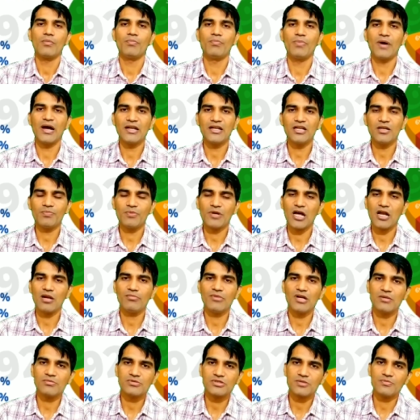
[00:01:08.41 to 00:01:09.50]
बाइनरी प्लान
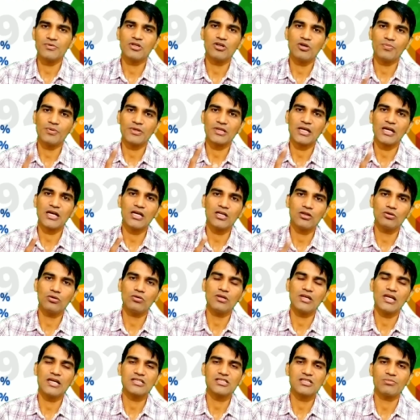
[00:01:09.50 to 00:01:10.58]
में हम सभी को पता है दो
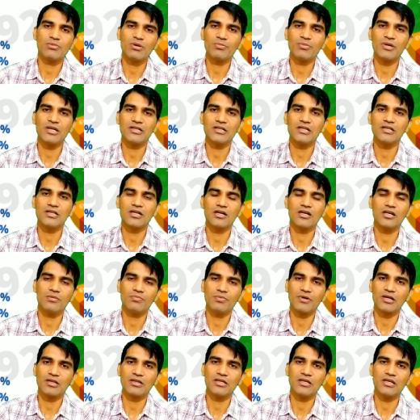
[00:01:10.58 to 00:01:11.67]
लेग्स हमें मेंटेन करनी
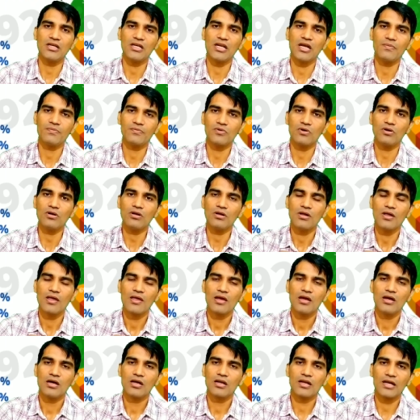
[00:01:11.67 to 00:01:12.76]
पड़ती है लेफ्ट
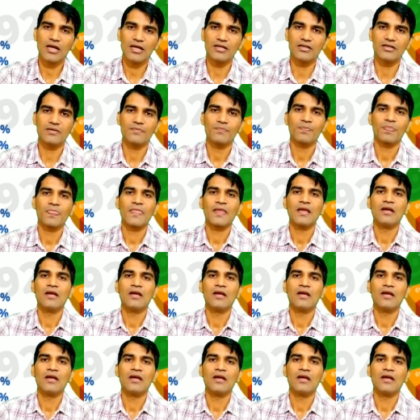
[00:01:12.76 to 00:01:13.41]
और राइट